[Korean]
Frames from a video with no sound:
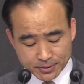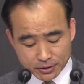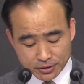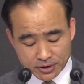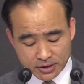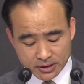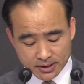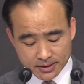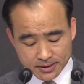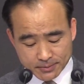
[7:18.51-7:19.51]

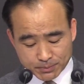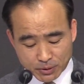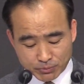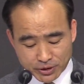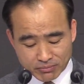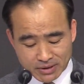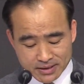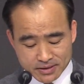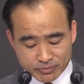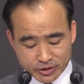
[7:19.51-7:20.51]
오늘 본문의
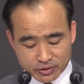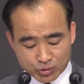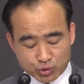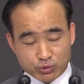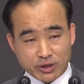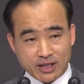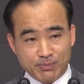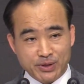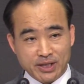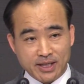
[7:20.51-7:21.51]
말씀은 구원
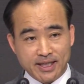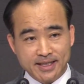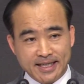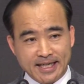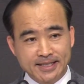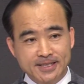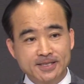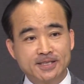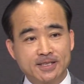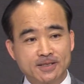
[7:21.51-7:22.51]
앞에다가 한
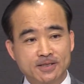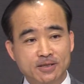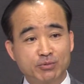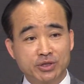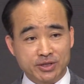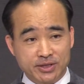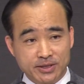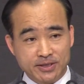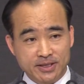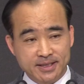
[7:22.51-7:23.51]
글자를
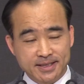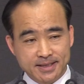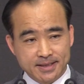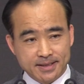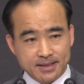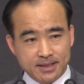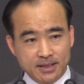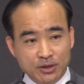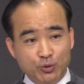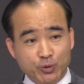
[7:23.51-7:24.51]
써붙였어요.
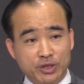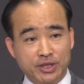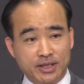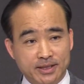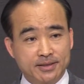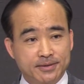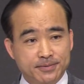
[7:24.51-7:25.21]
큰 구원이다.